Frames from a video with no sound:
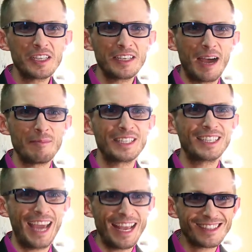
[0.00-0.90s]
Da habe ich
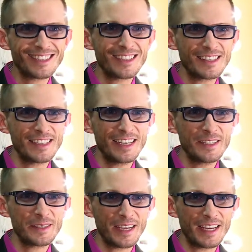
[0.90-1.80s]
Cats gesehen
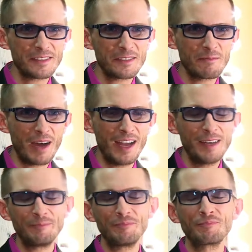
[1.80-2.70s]
das erste Mal.
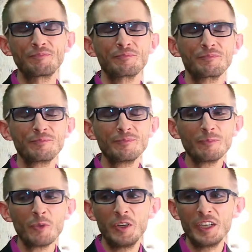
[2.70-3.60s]

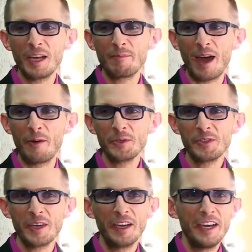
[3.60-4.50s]
Und in der
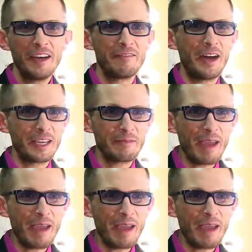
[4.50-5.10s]
Pause war ich weg,